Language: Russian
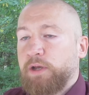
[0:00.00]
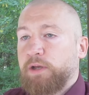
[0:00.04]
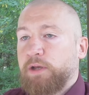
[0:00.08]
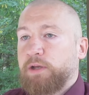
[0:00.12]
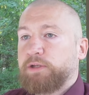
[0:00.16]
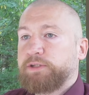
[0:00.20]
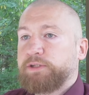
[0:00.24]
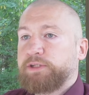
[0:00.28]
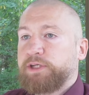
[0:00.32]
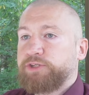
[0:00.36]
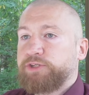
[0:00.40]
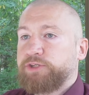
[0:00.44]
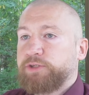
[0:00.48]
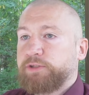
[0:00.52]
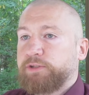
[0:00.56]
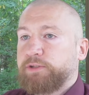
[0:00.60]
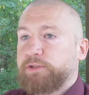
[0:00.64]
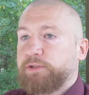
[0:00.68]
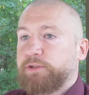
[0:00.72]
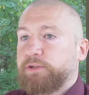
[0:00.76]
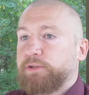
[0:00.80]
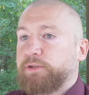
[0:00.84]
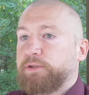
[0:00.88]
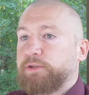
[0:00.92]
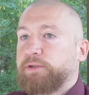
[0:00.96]
Значит,
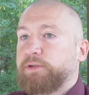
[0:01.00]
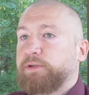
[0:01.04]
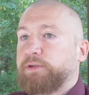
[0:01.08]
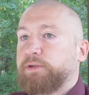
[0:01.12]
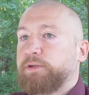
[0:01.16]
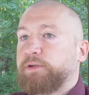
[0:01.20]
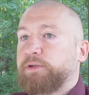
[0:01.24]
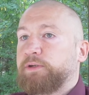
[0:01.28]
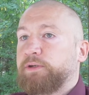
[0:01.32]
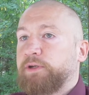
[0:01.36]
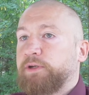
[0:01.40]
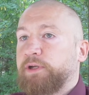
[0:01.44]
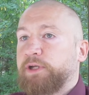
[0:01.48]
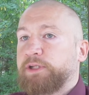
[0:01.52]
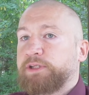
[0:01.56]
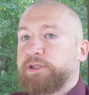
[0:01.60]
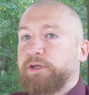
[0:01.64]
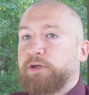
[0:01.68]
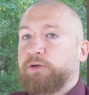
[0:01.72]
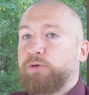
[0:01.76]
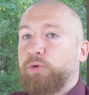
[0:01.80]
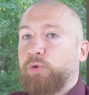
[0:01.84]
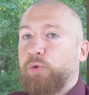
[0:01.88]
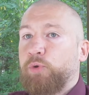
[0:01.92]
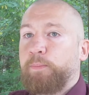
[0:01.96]
э,
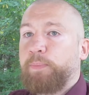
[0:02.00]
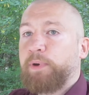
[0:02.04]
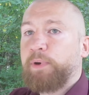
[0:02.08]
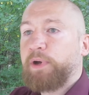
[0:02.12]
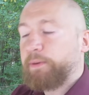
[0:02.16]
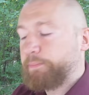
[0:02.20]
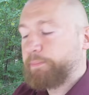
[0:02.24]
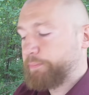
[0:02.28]
эта группа